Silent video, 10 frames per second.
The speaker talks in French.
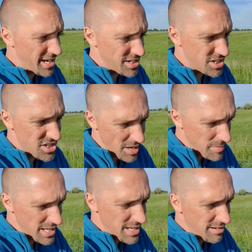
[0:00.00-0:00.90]
et j'ai
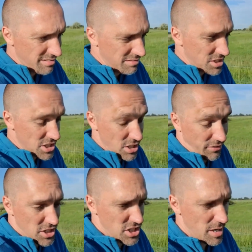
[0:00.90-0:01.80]
jamais, euh, j'ai en
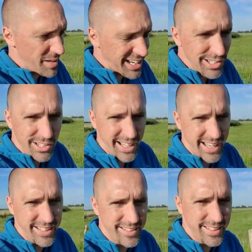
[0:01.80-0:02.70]
fait, j'ai jamais
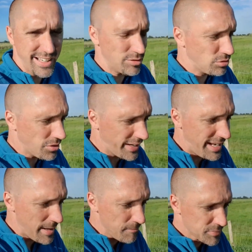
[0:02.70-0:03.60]
réalisé un
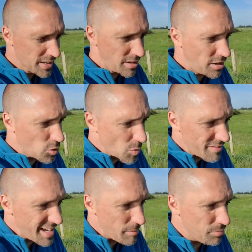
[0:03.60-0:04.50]
tutoriel euh, qu'on
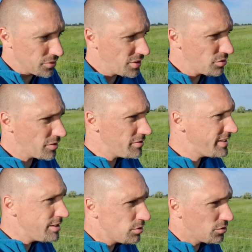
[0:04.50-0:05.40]
m'avait imposé sur une vidéo.